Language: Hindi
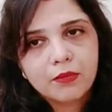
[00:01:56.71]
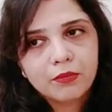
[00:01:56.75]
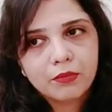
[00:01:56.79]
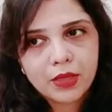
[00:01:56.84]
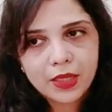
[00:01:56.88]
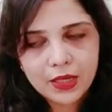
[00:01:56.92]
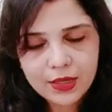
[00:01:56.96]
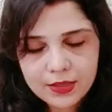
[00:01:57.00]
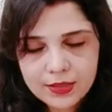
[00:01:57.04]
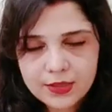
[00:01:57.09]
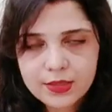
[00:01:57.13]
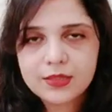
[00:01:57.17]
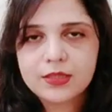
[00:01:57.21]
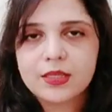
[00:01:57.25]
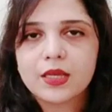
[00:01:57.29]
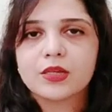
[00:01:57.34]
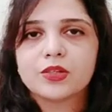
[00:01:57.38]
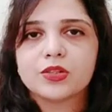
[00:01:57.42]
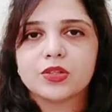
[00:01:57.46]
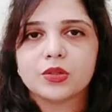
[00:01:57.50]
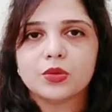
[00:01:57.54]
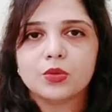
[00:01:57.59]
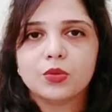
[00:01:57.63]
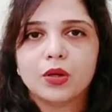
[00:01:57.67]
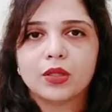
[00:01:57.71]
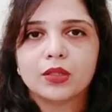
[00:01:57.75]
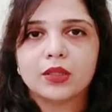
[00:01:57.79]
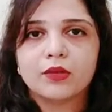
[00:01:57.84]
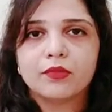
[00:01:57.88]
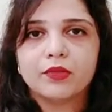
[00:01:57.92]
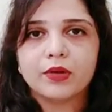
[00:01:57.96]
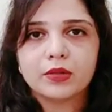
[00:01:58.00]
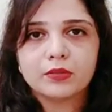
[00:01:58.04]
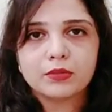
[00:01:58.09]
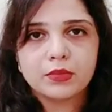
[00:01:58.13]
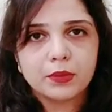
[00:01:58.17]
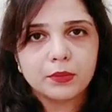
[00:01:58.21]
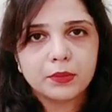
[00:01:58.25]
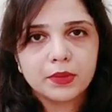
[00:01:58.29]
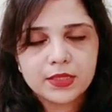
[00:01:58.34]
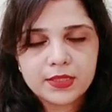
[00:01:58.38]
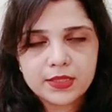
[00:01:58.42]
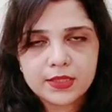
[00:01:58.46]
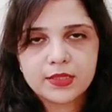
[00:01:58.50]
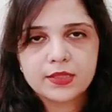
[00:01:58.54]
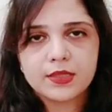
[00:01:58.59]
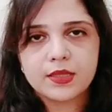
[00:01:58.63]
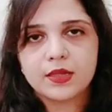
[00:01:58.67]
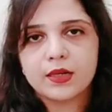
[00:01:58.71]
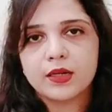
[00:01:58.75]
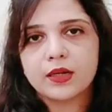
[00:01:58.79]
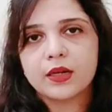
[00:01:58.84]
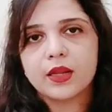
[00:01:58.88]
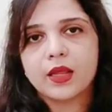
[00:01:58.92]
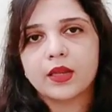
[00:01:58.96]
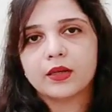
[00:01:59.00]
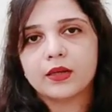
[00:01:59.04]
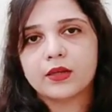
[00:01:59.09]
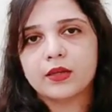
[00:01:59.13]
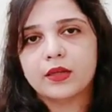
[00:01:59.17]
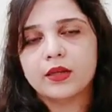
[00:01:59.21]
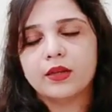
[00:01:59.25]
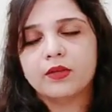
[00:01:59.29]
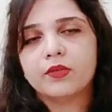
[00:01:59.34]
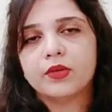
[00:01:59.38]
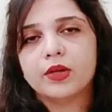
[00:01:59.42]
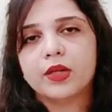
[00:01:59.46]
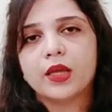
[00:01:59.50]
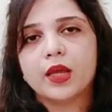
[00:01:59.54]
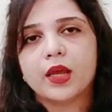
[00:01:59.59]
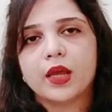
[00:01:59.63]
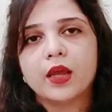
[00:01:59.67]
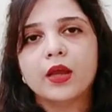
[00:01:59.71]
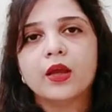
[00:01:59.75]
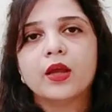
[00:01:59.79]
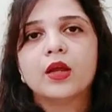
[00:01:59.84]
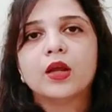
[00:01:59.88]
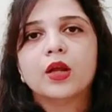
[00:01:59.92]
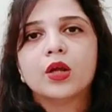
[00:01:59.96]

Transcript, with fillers: मेरा सी सेक्शन हुआ था फ्रेंड मेरी सीजेरियन डिलीवरी है